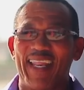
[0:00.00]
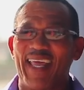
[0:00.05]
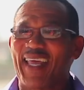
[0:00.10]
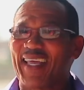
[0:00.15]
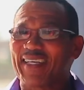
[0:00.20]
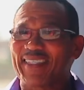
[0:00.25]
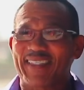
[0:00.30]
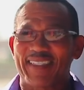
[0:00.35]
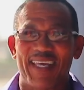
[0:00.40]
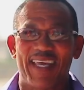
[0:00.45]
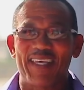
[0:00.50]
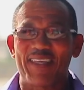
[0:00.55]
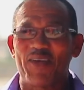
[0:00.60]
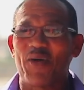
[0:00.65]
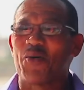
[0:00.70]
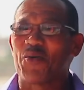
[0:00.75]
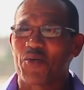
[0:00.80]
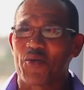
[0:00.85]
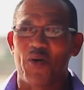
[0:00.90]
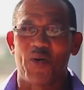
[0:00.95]
le
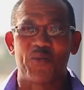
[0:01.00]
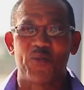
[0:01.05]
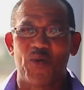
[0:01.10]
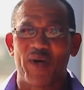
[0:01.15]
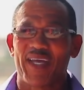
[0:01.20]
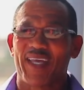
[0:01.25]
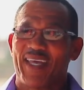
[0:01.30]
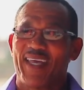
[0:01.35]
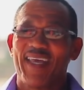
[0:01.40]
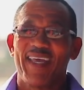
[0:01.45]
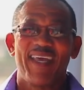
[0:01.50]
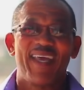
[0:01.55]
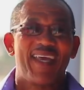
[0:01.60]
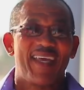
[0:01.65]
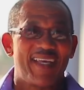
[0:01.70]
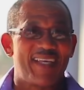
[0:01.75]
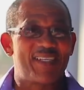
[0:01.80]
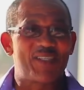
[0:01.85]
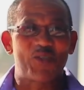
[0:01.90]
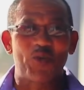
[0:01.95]
enseñó cómo es
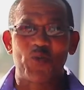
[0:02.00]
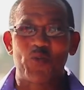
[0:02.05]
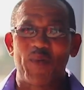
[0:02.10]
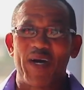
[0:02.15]
y su